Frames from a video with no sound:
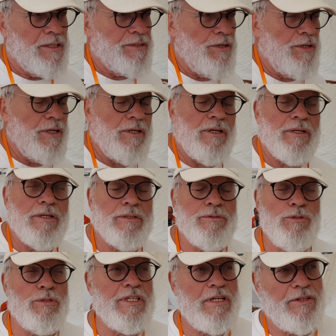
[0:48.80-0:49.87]
de,
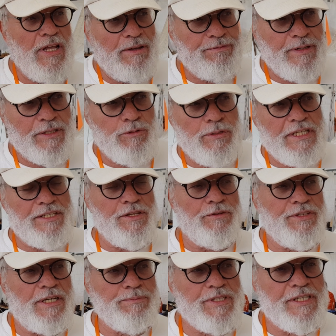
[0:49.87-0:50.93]
du, la fin du
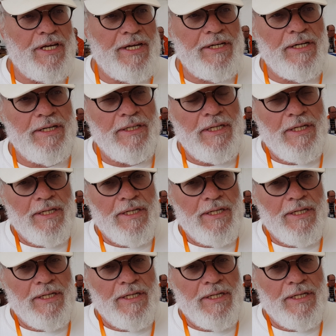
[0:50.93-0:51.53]
19e siècle